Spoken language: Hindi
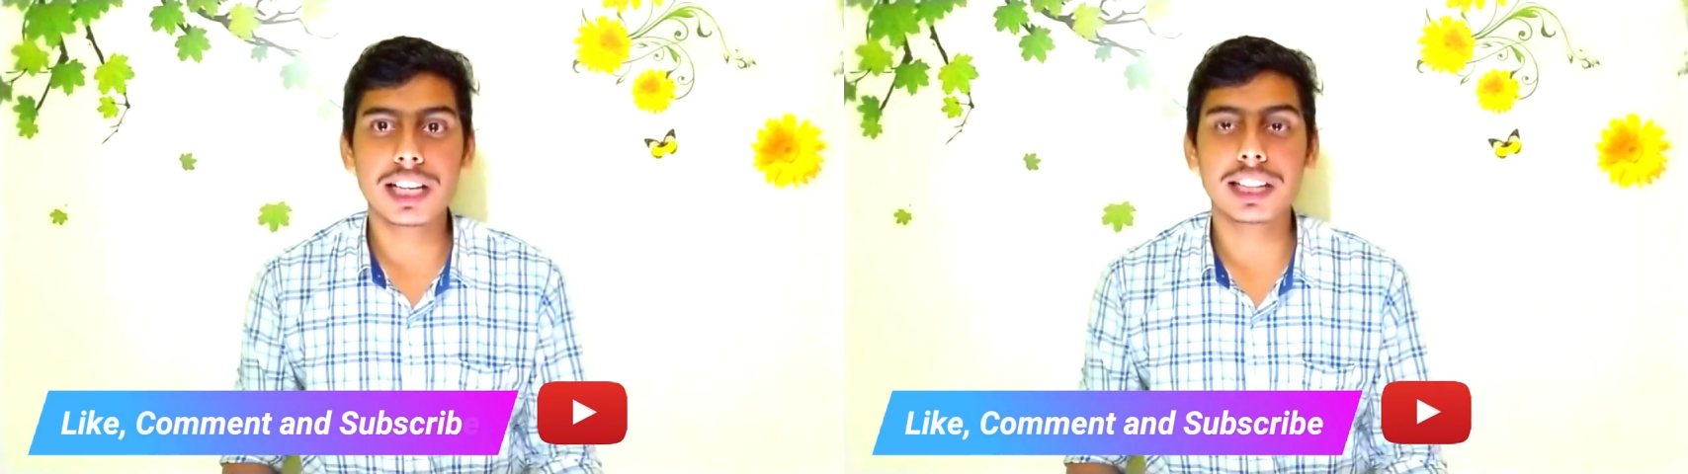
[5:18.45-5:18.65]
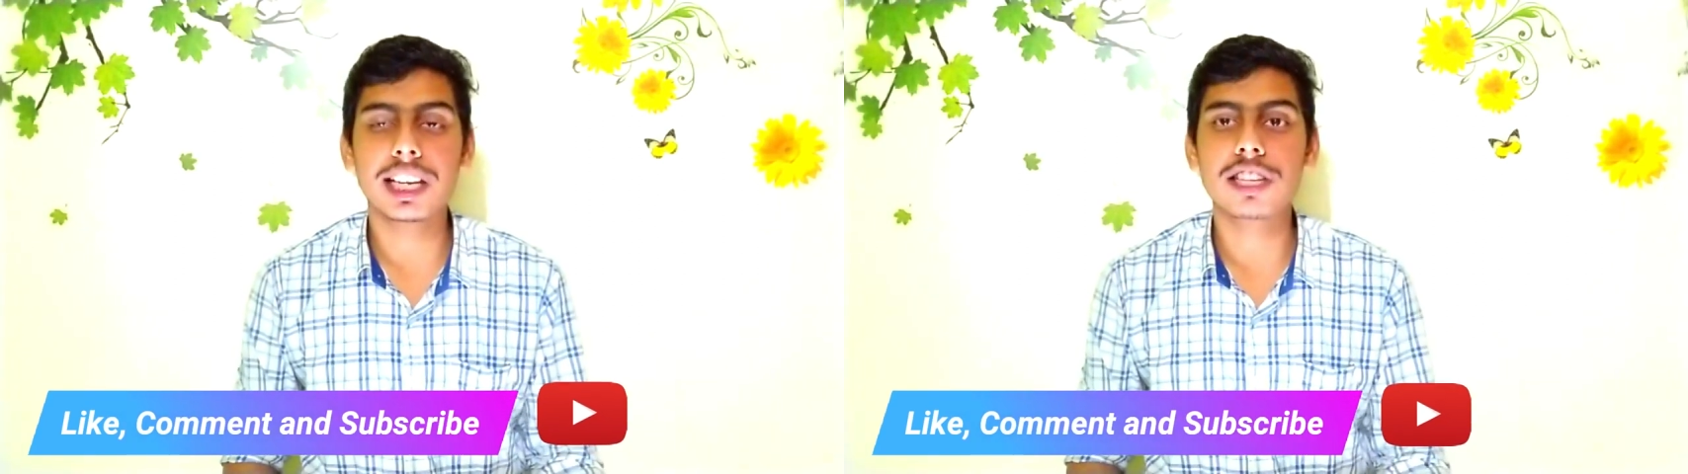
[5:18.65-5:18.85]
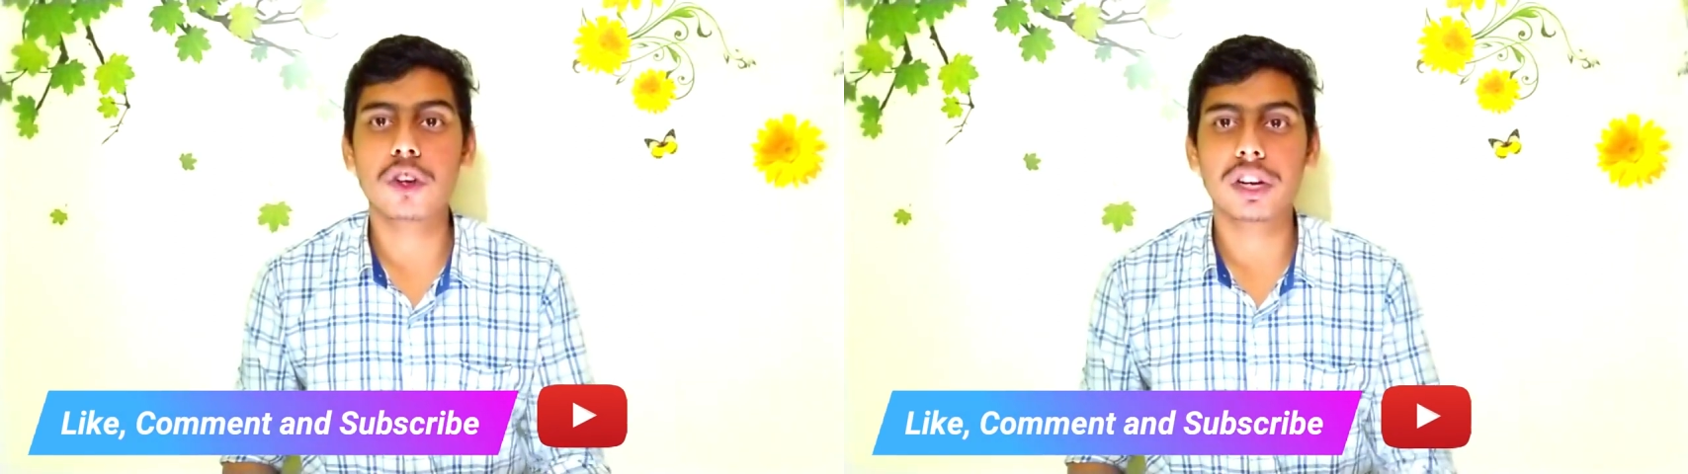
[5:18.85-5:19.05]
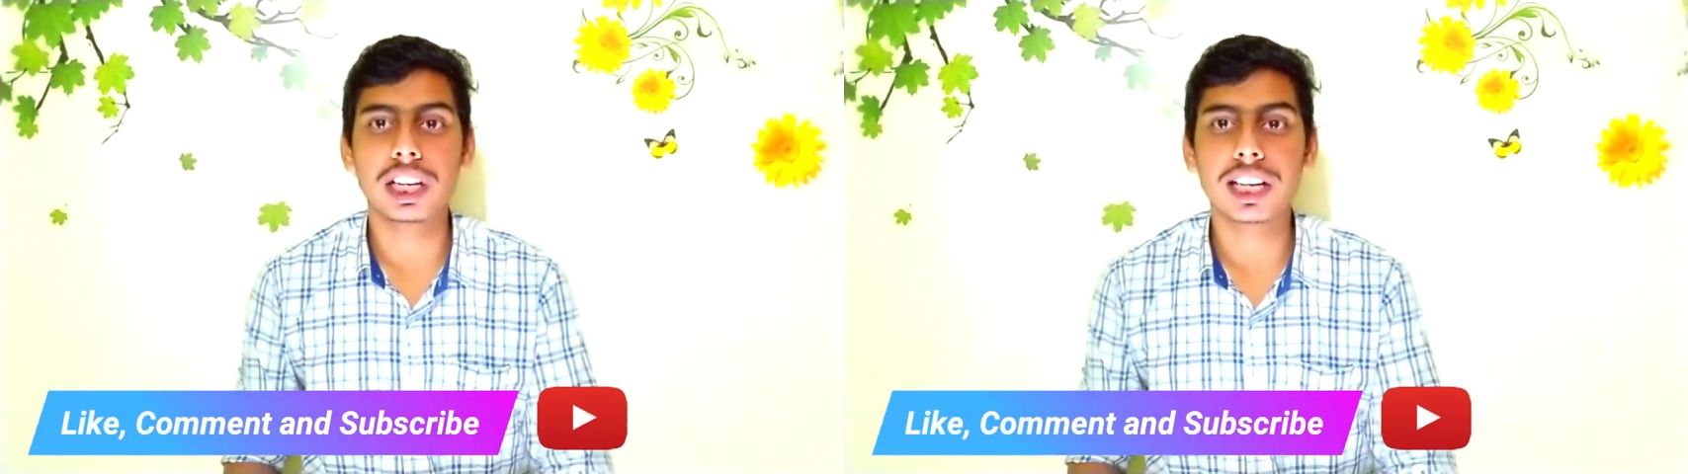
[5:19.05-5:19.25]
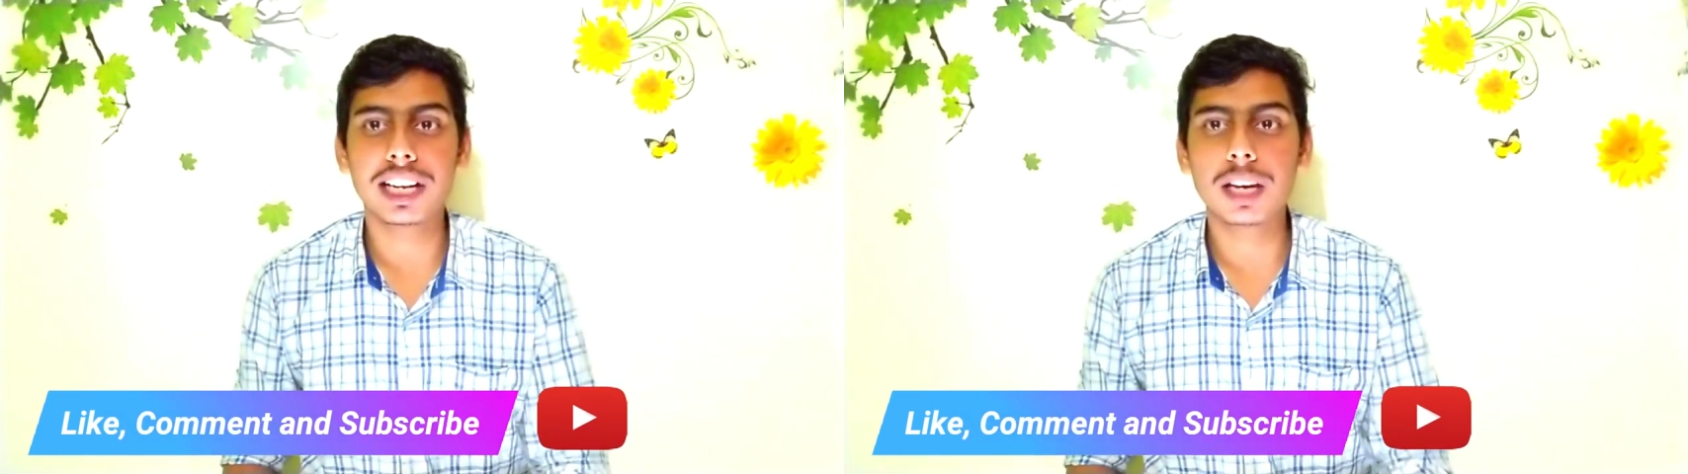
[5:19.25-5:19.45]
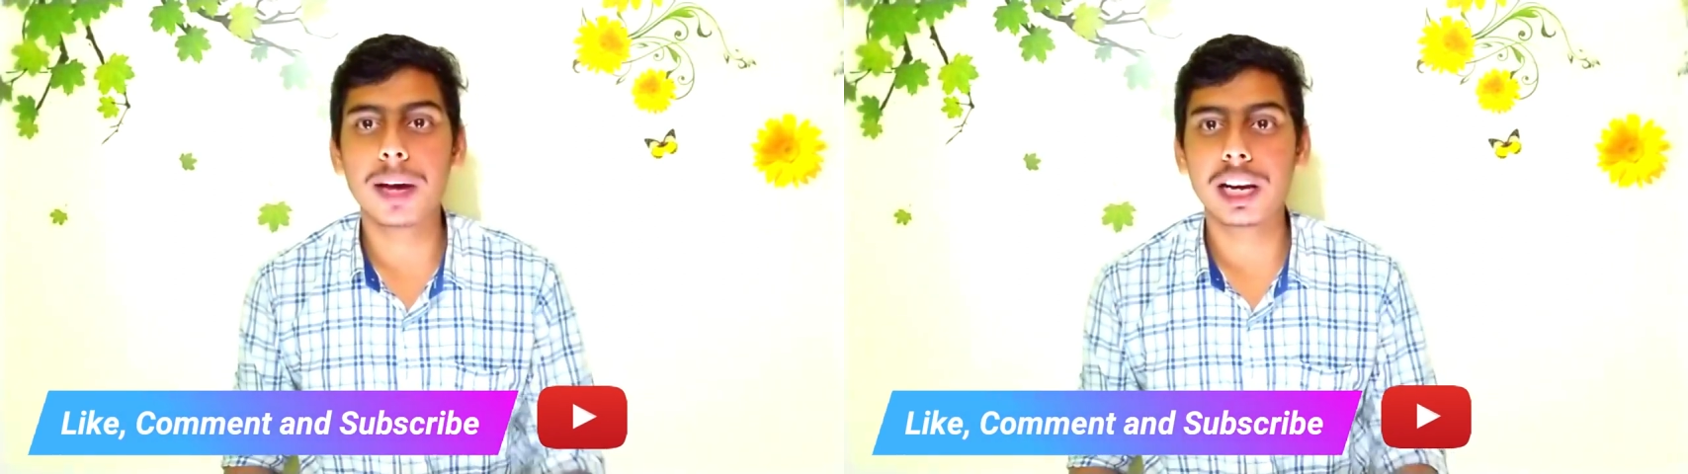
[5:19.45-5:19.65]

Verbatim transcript: चाहते हैं किसी और क्रेडिट कार्ड के